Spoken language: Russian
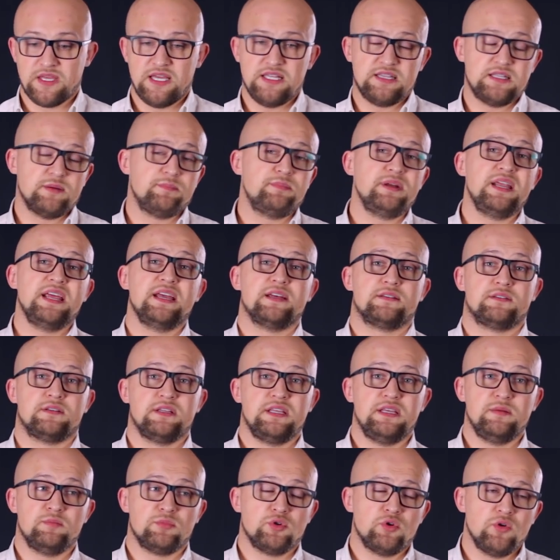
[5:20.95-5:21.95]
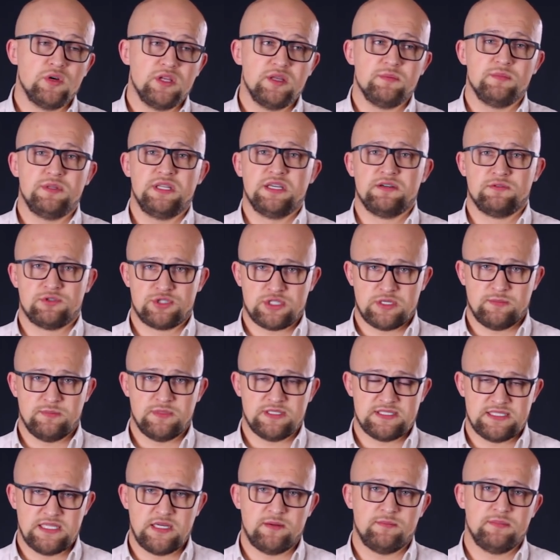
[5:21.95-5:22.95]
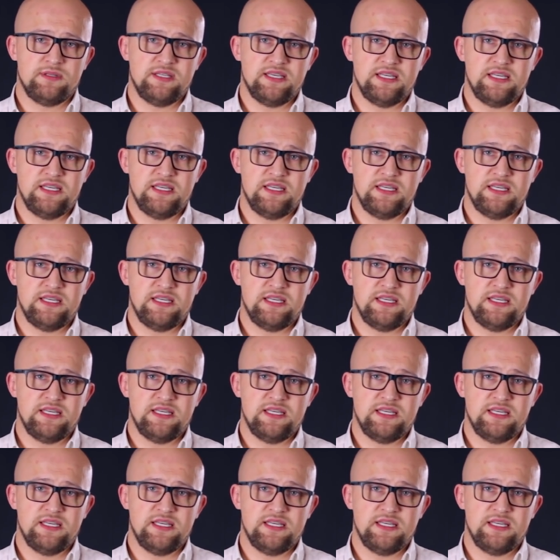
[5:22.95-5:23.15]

Это бред. И многим девушкам на самом